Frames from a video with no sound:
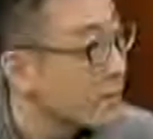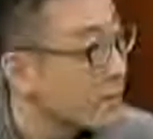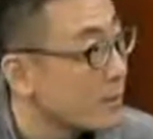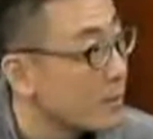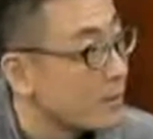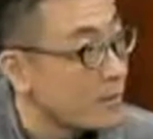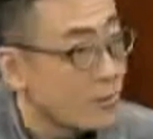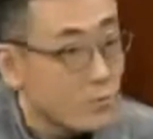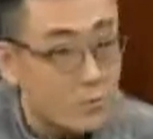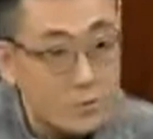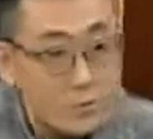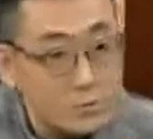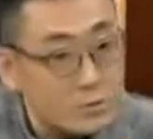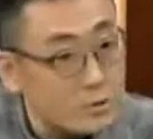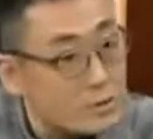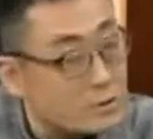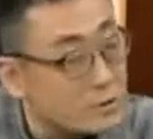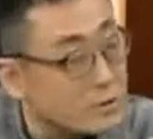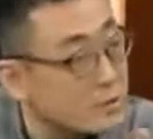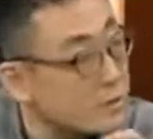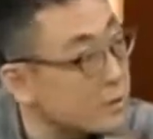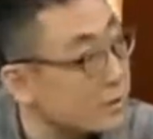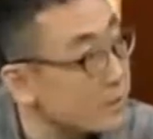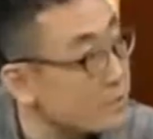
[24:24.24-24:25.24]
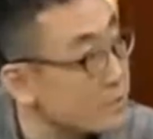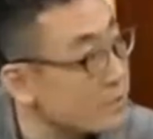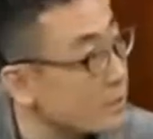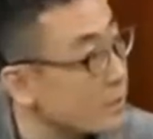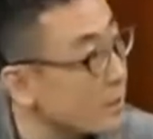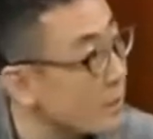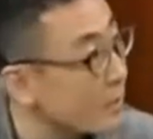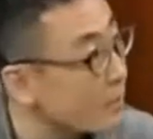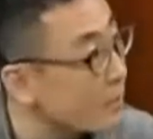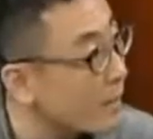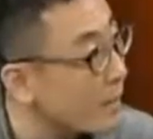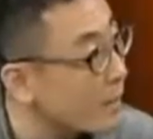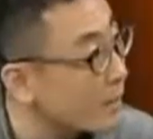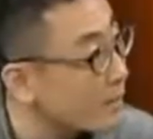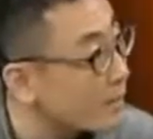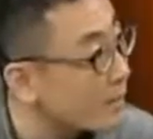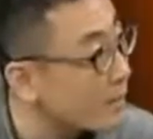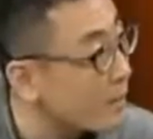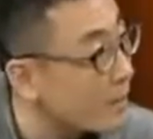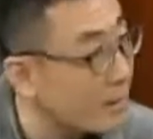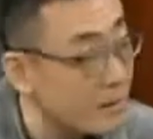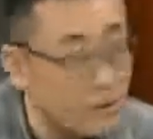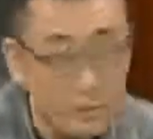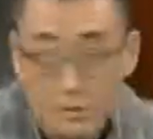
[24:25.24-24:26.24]
了，嗯，我说你这鞋不是刚买
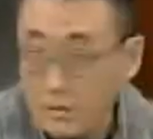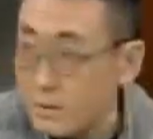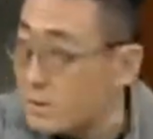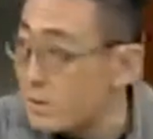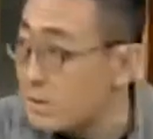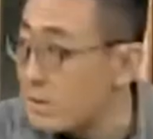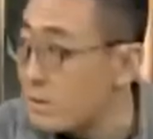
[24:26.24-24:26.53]
的吗？